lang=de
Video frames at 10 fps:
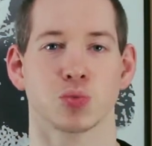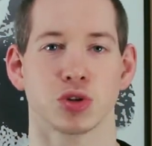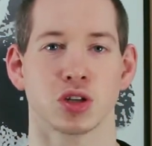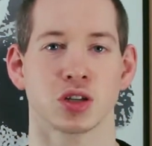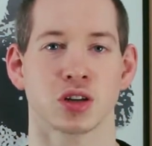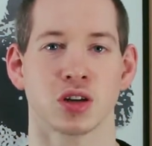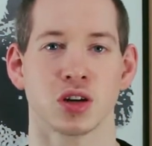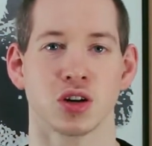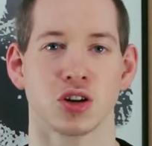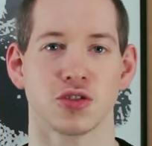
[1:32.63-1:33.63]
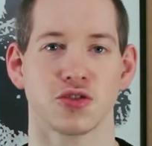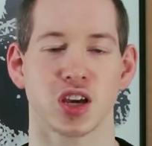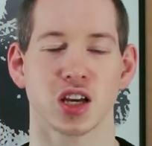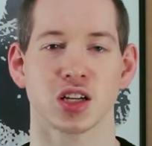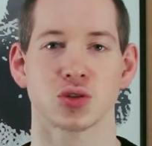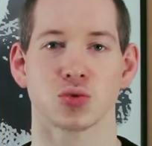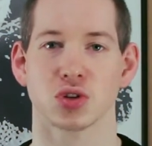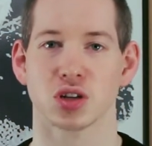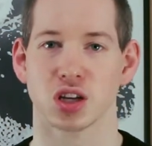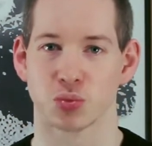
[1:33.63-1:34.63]
Bild fehlt
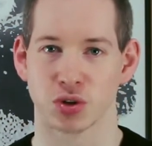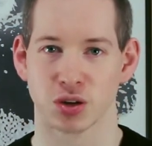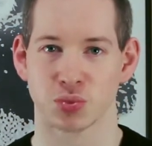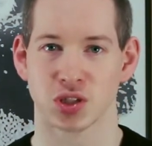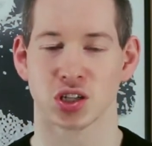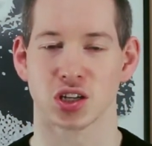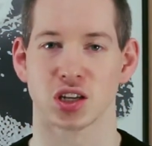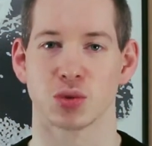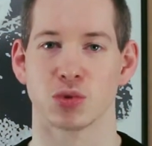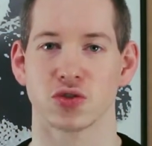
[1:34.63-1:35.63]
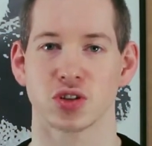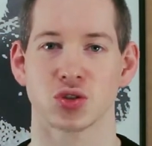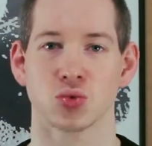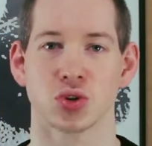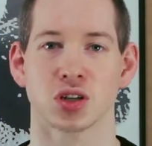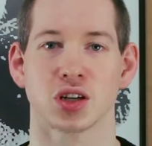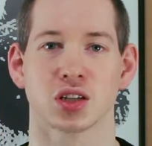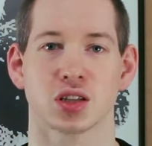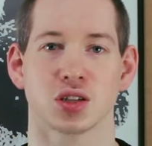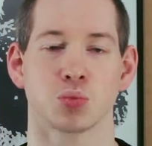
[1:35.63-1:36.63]
und er begibt sich dann eben auf die Suche nach
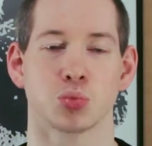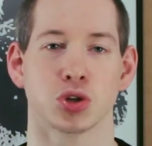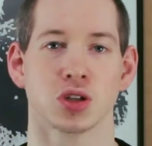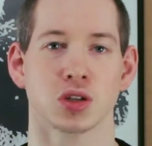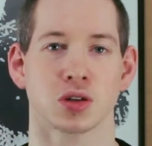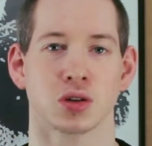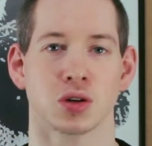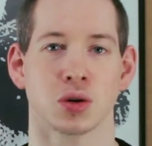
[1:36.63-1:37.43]
diesem Bild.